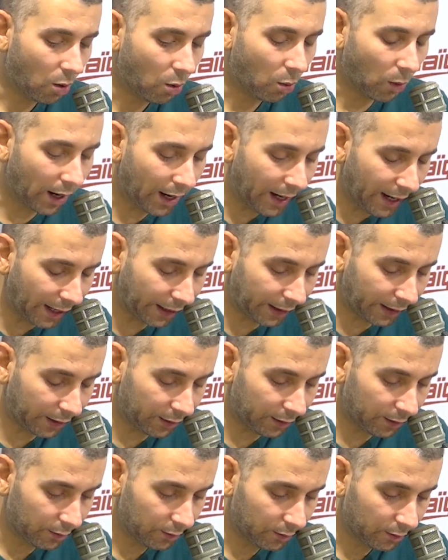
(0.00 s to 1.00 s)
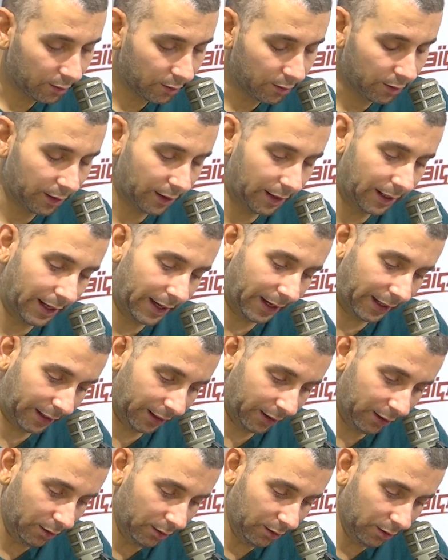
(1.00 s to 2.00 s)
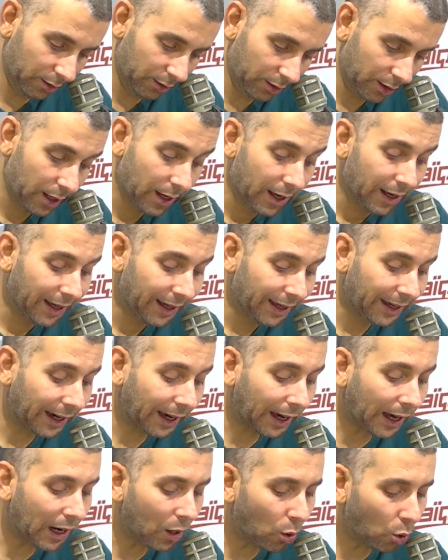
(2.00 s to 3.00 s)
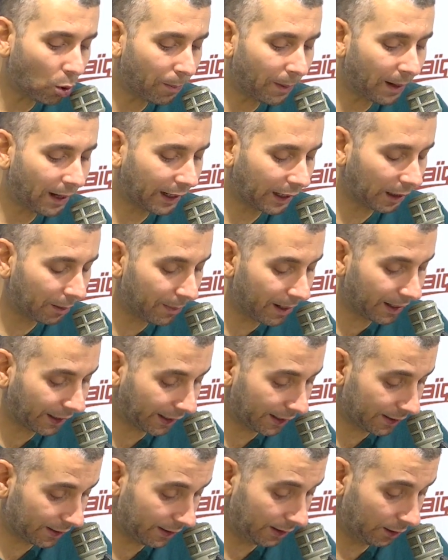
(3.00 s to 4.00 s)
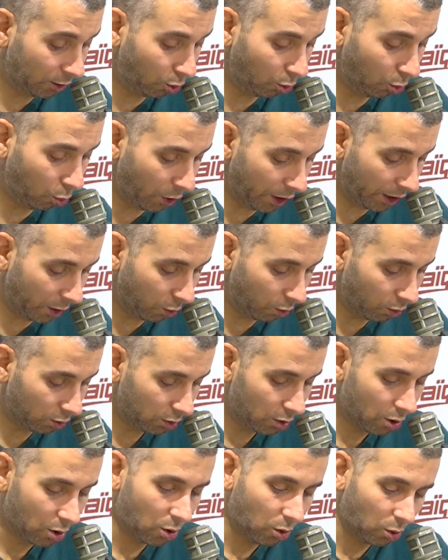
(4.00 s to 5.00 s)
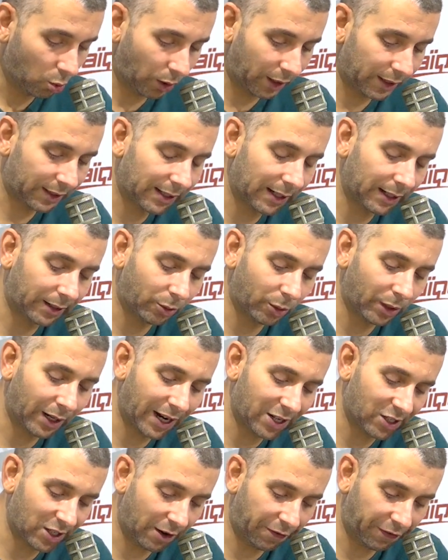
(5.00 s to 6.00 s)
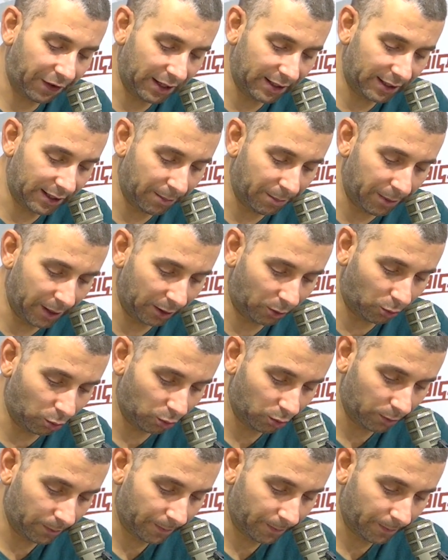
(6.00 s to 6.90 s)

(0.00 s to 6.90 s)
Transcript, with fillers: ولكن لكن كي قالوا البنك المركزي دويو ورصات له يراجع في حساباته